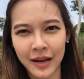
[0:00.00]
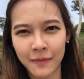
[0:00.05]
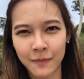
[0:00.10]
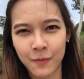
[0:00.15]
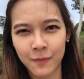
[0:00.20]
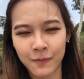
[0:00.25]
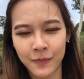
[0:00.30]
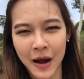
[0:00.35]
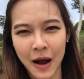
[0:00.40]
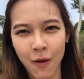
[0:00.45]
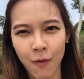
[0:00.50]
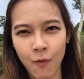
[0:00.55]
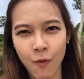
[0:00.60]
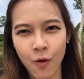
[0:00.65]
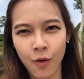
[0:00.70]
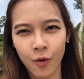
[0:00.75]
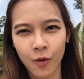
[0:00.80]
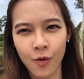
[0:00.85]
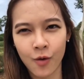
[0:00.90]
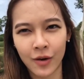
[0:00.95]
ในเขา
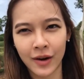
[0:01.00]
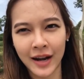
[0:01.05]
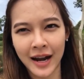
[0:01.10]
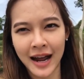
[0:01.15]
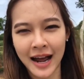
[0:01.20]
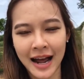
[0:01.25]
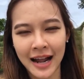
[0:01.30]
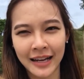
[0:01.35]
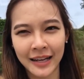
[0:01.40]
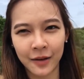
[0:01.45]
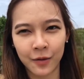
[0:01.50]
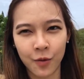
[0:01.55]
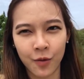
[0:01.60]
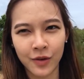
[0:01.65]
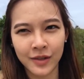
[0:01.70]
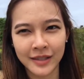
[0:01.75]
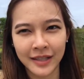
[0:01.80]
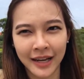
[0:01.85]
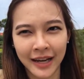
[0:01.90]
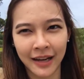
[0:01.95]
วงกฏนะคะนี่ทุก
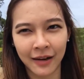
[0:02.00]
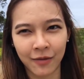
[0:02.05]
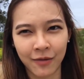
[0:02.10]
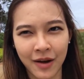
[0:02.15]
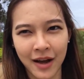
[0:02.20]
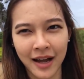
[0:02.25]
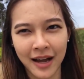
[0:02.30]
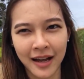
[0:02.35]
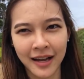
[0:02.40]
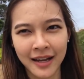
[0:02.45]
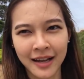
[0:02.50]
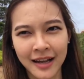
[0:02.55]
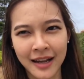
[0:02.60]
คนจะเห็นว่า